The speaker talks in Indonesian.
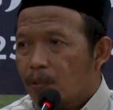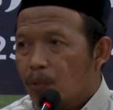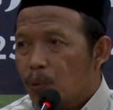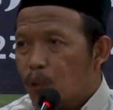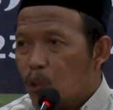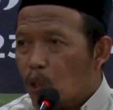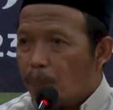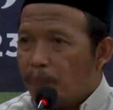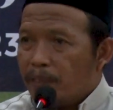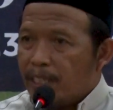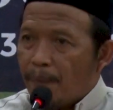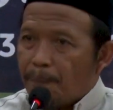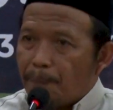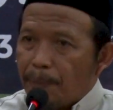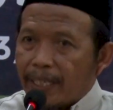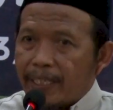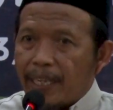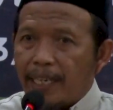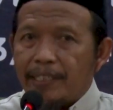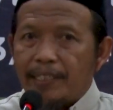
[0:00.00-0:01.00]
Untuk
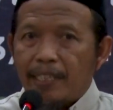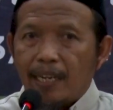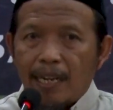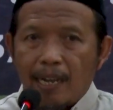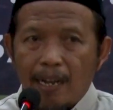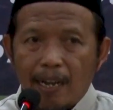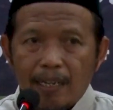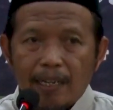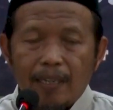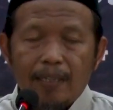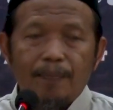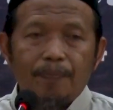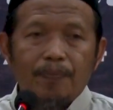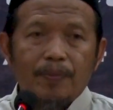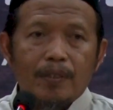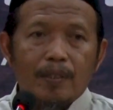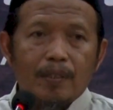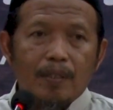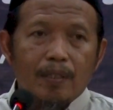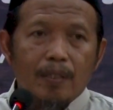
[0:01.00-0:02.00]
menyampaikan yang hak,
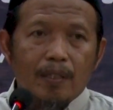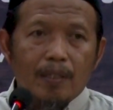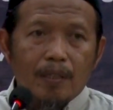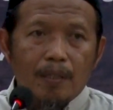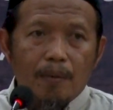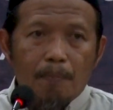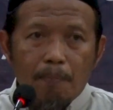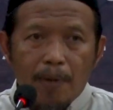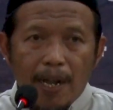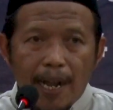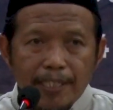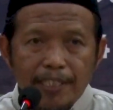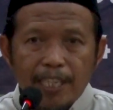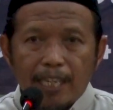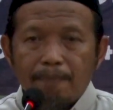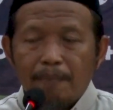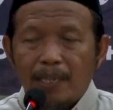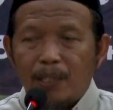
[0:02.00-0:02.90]
mengajak